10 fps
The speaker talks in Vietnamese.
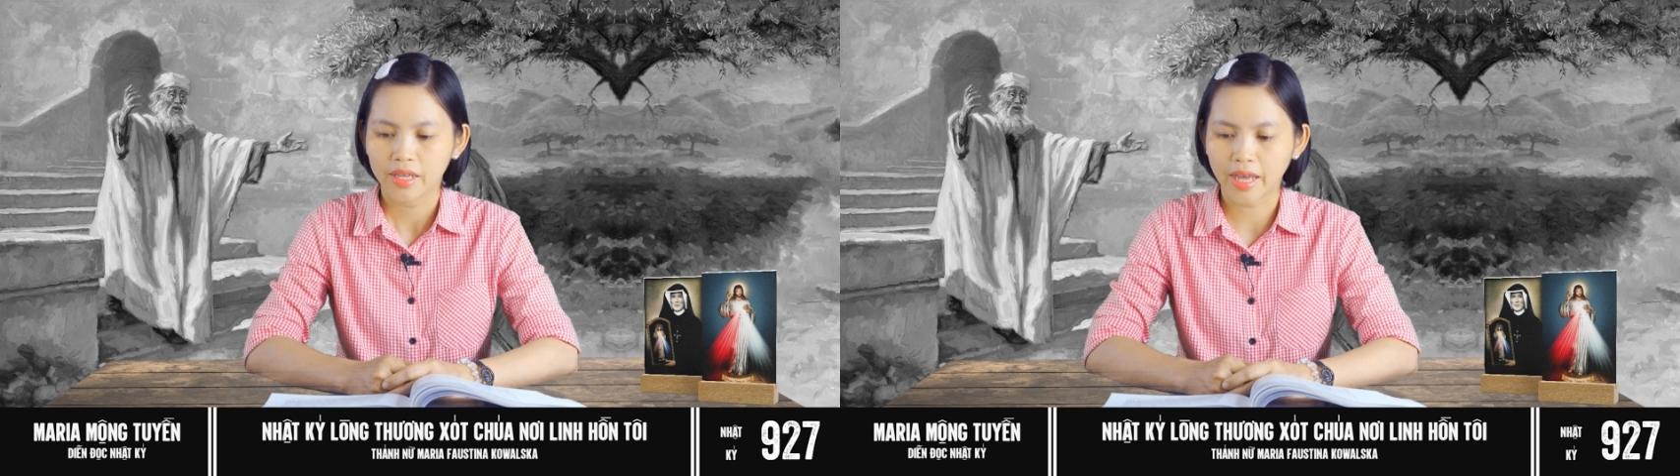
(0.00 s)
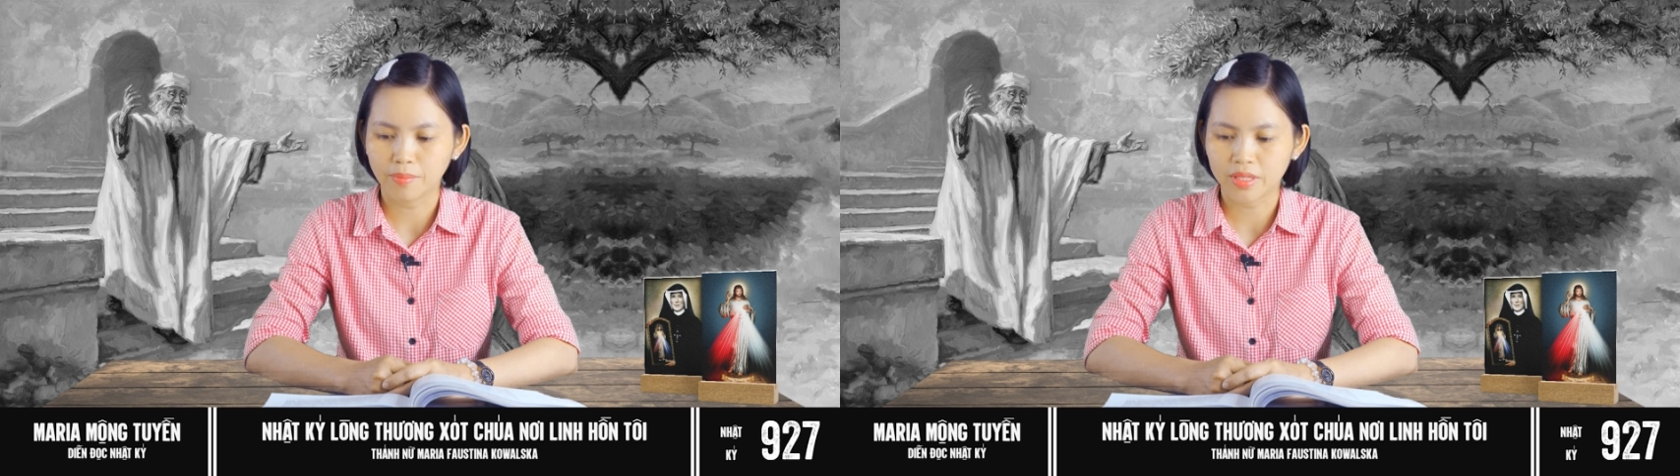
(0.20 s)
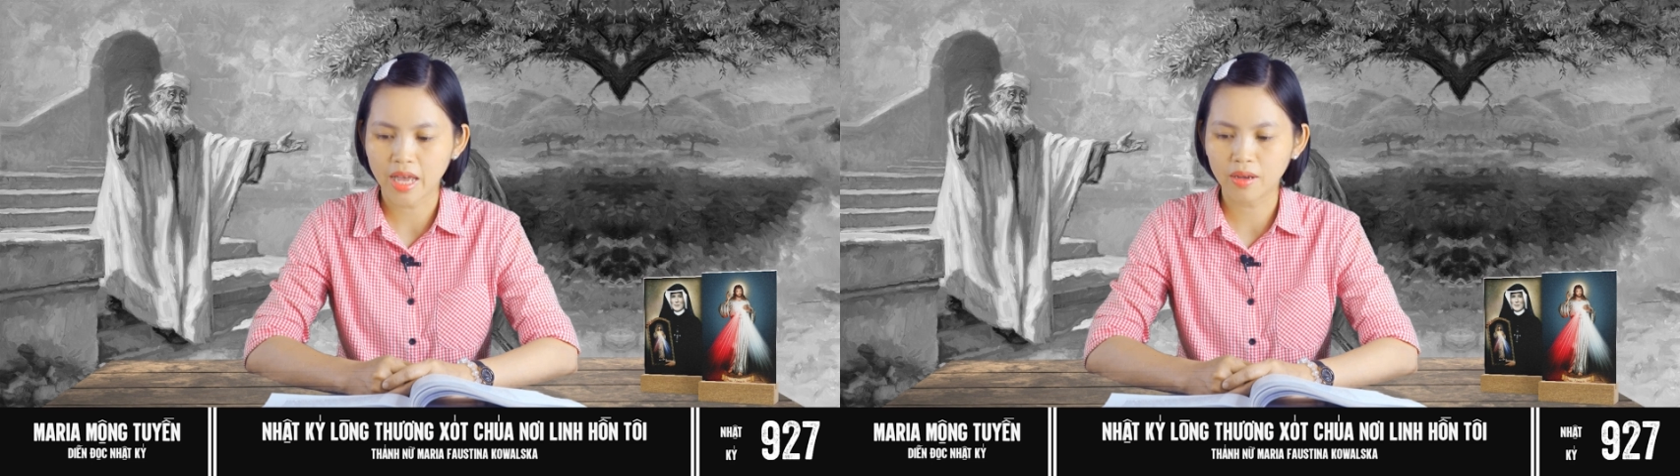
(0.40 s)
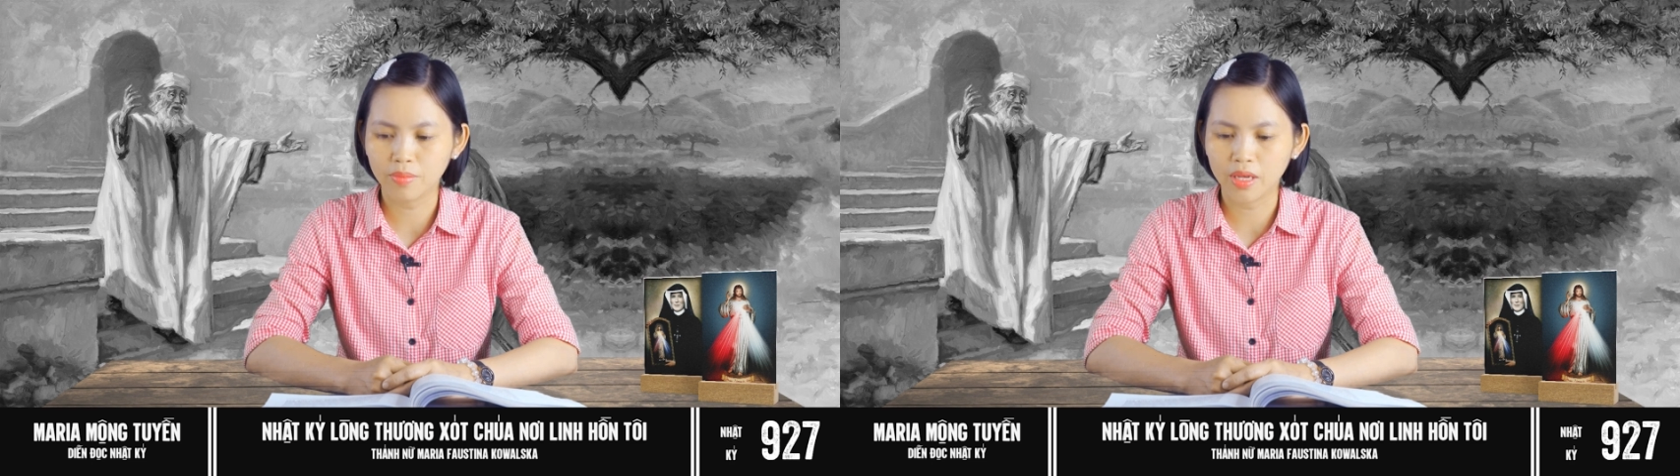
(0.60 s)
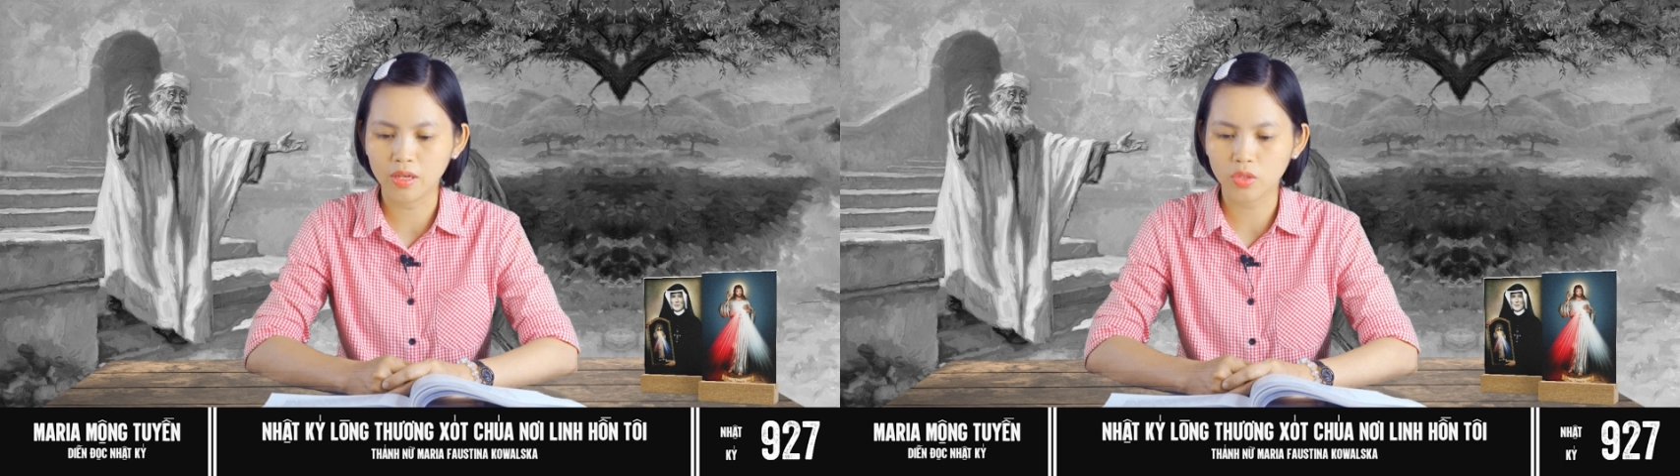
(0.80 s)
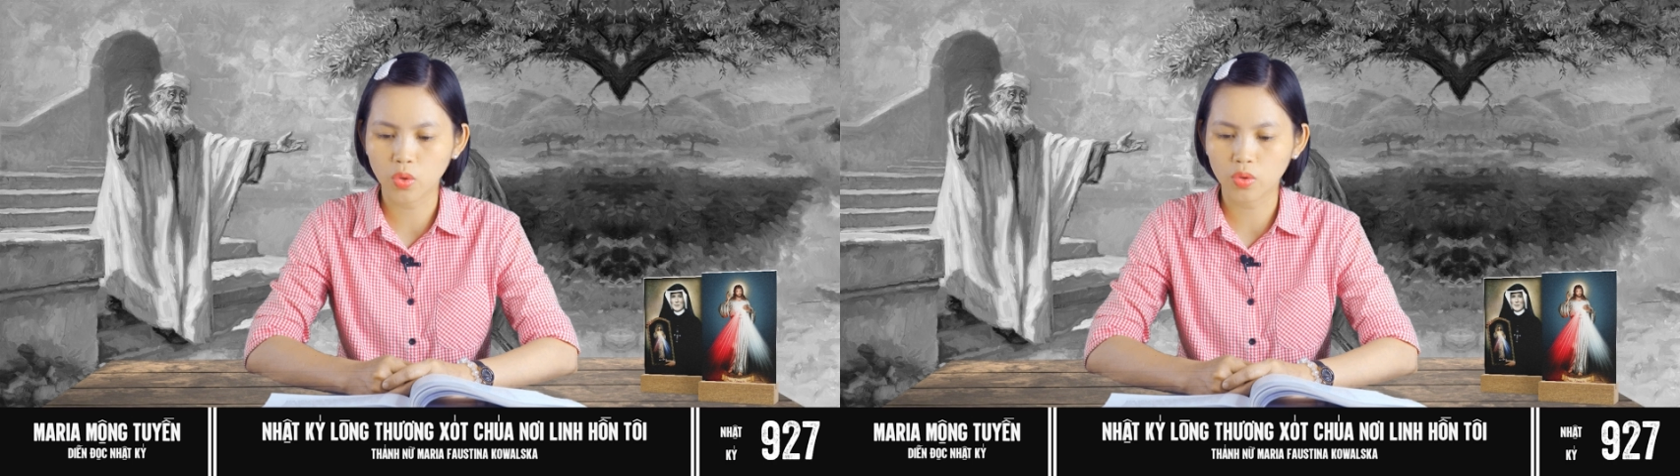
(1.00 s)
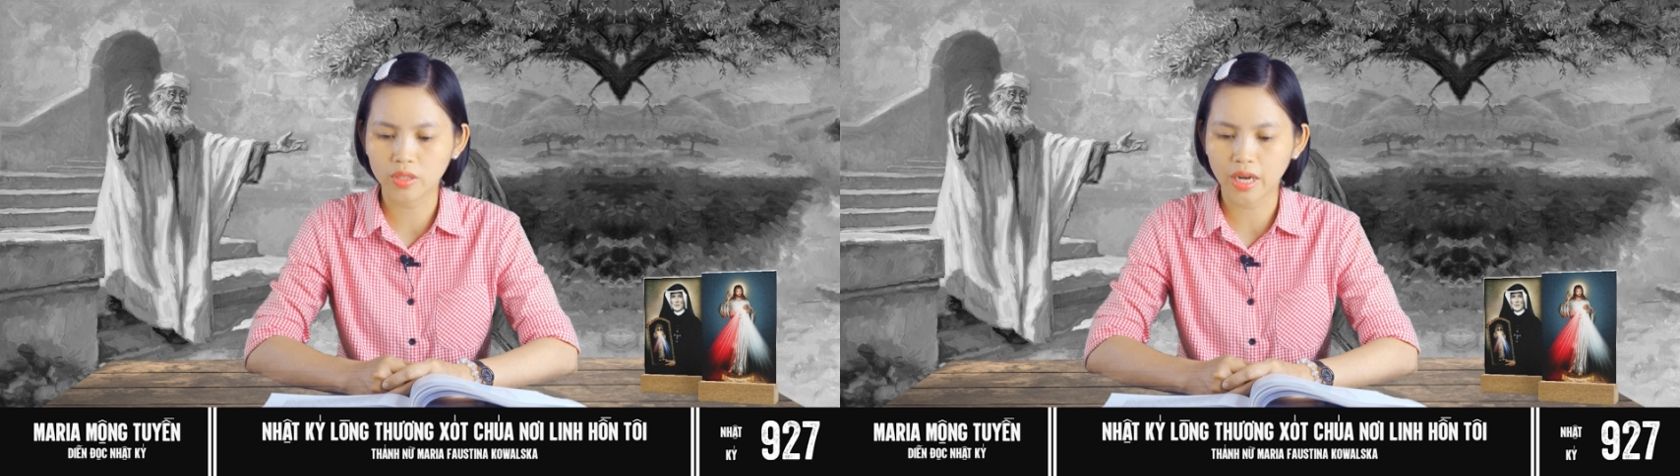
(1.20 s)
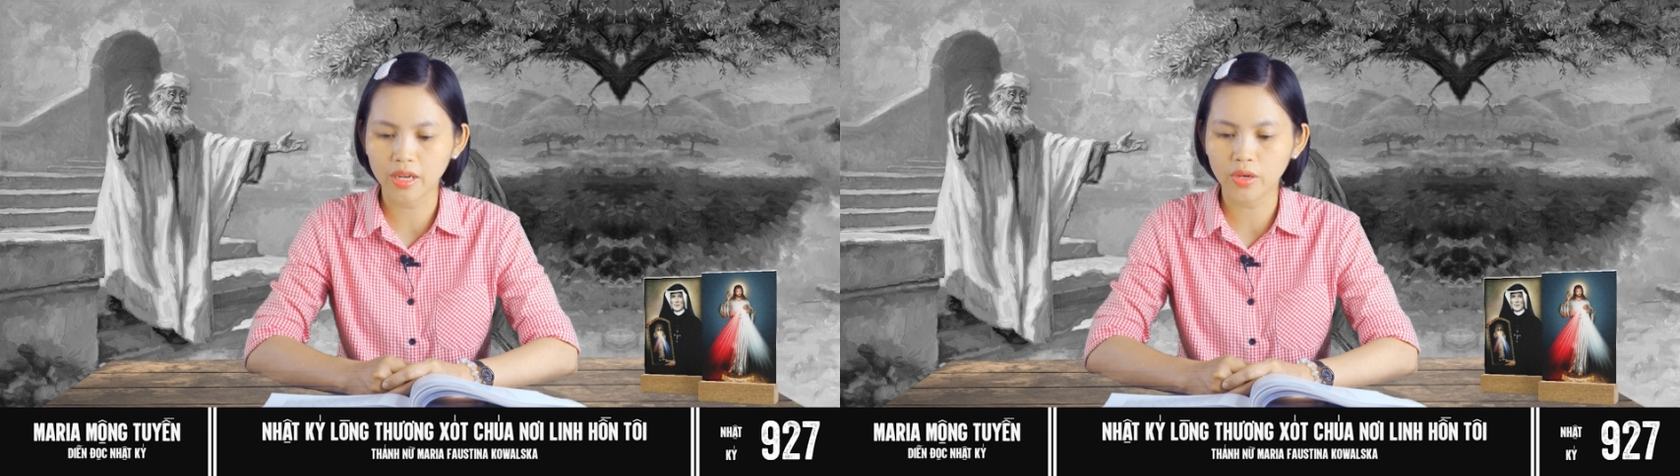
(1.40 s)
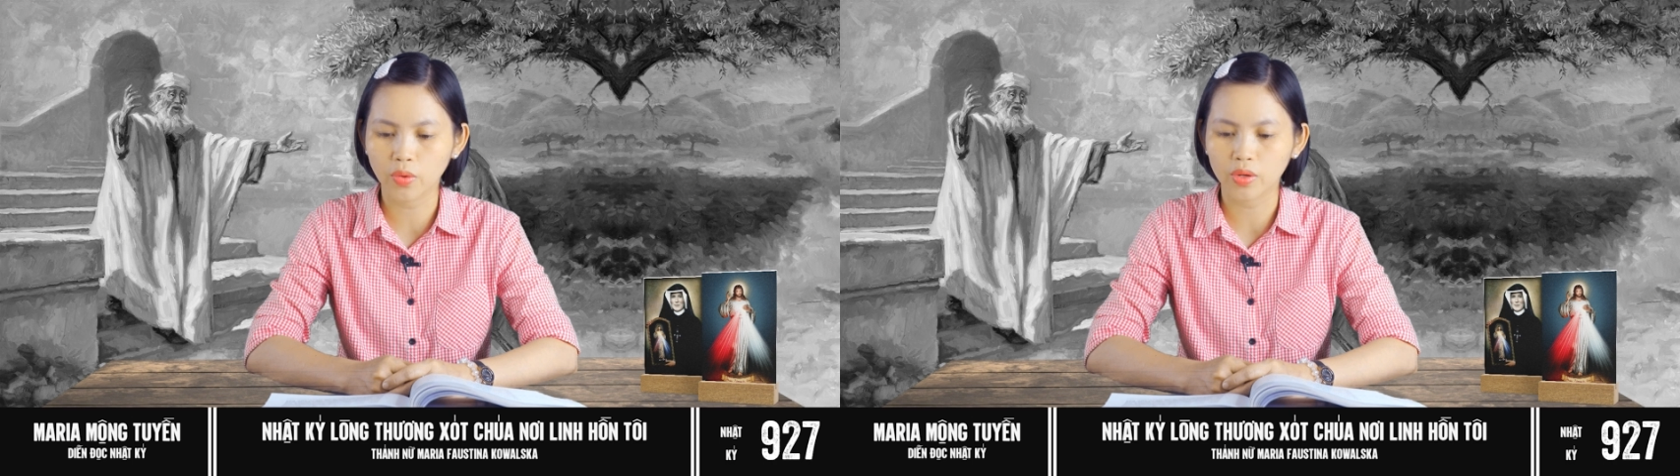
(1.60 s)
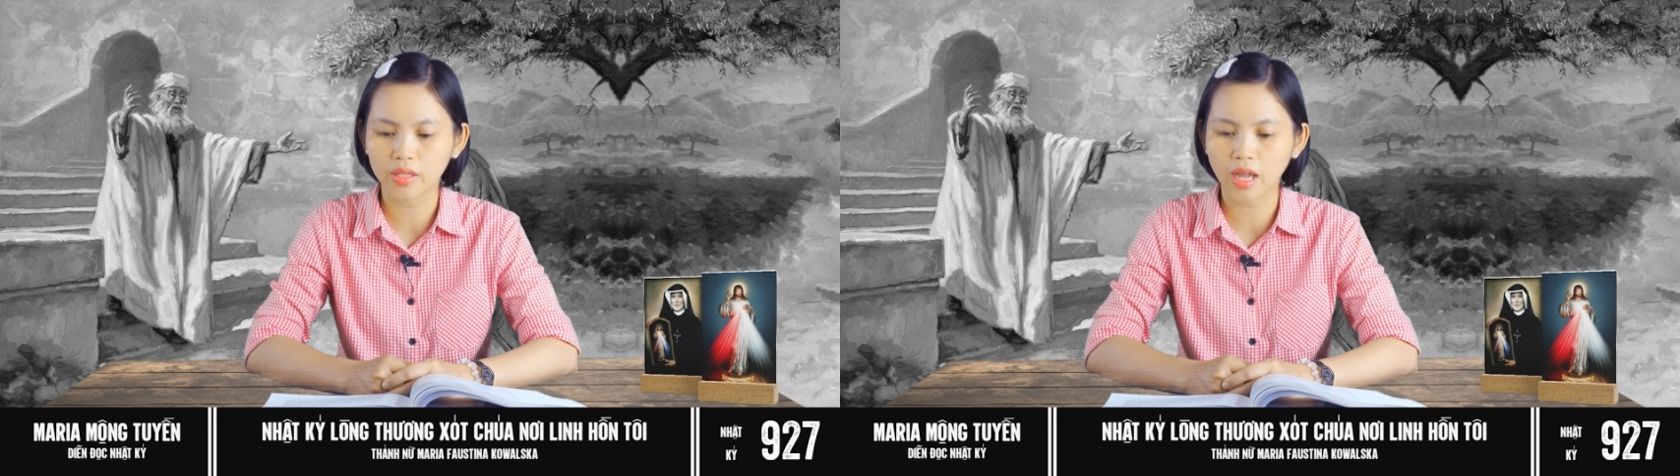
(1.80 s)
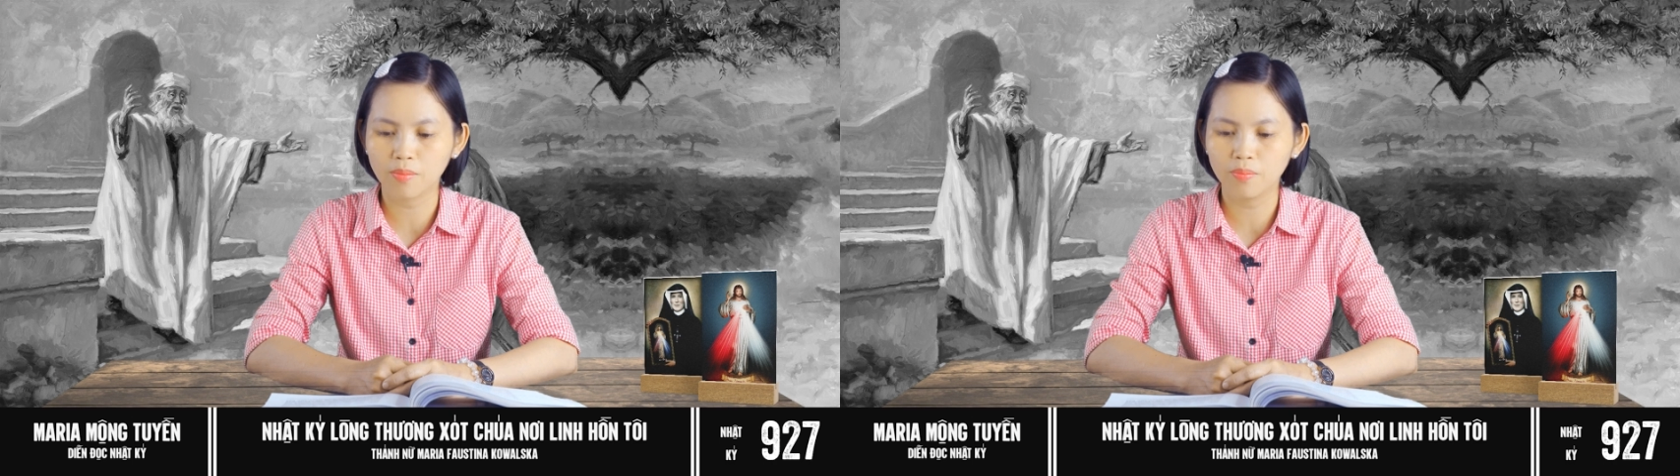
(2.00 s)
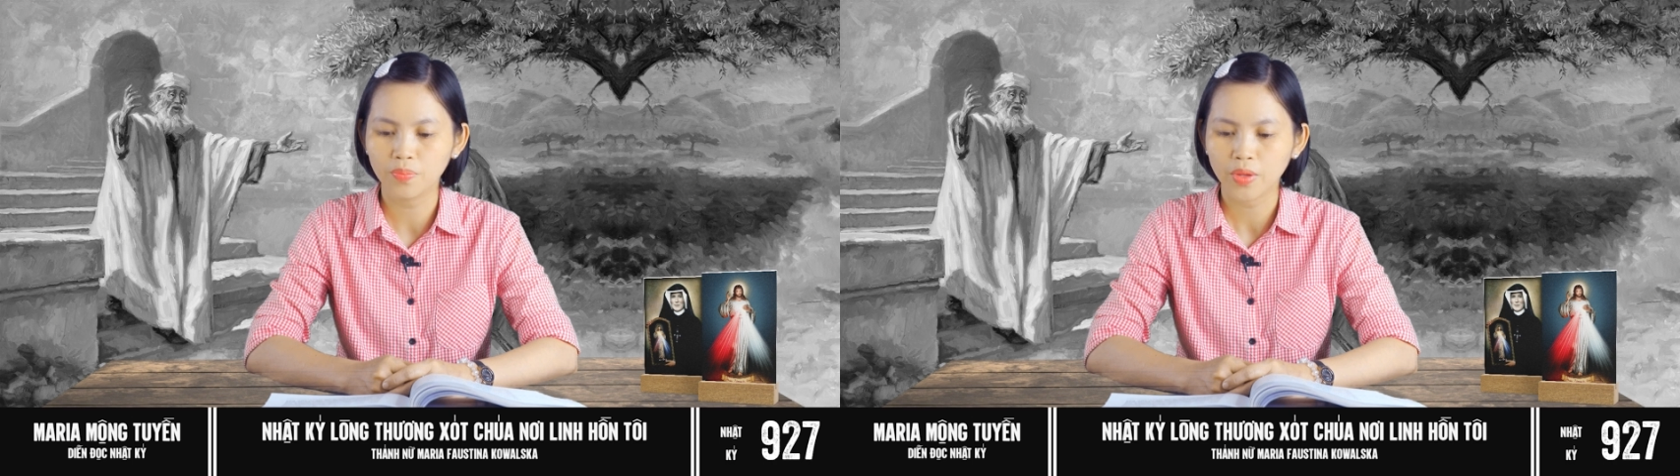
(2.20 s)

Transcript: cảm giác bị ruồng rẫy nội tâm